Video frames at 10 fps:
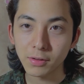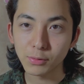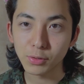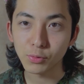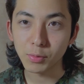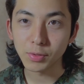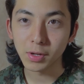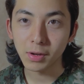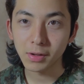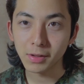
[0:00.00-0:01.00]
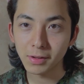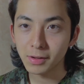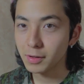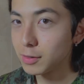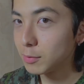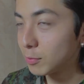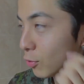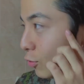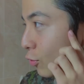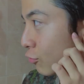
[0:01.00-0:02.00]
어, 죄송합니다.
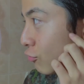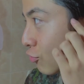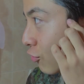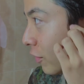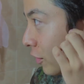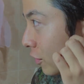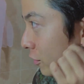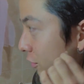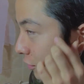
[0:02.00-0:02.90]
몽골 궁수 같네요.